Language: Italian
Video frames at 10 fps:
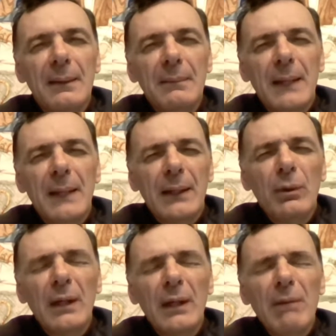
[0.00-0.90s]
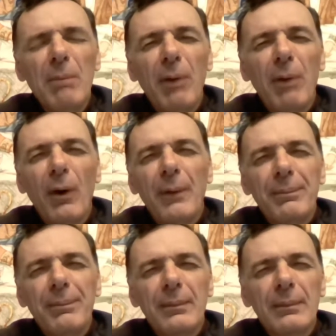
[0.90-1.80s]
magari un clima un
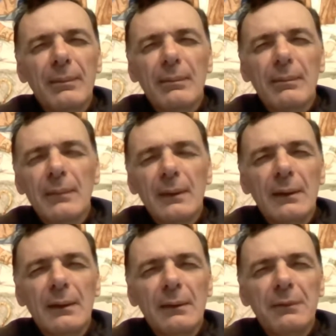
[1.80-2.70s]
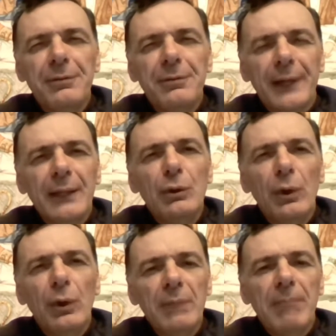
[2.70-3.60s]
po'
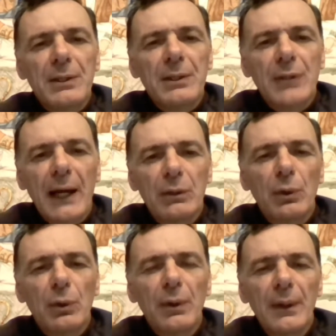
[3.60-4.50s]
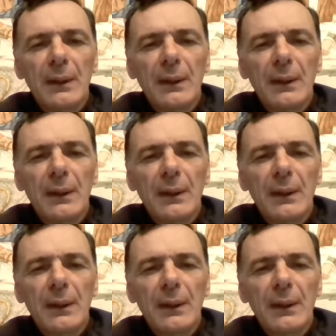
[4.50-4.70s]
freddo, impacciato,